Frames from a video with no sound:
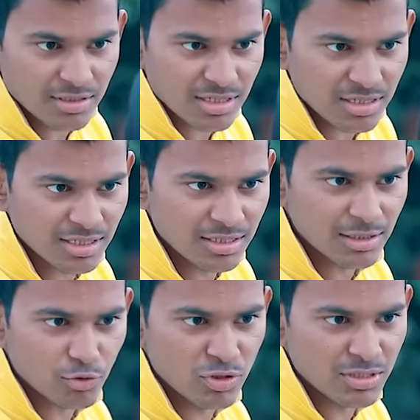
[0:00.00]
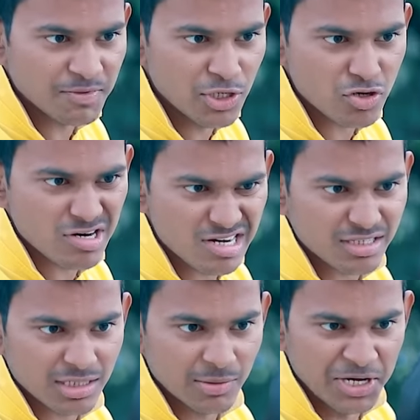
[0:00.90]
दिखा दी ना तूने अपनी
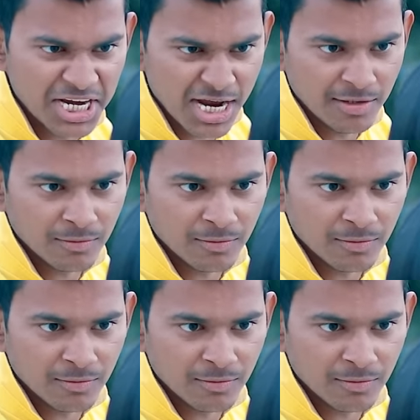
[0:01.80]
औकात कमीने